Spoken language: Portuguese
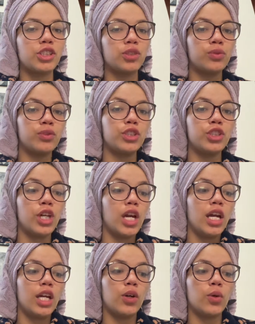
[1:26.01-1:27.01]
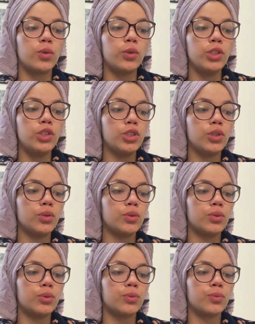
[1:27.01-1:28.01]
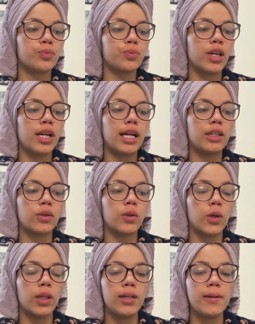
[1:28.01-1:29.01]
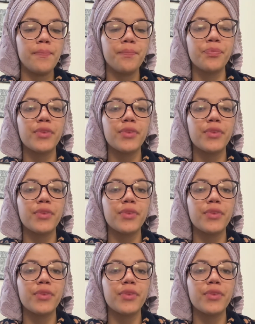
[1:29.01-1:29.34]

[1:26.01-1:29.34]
Então, eu fiz E eu curte com granola,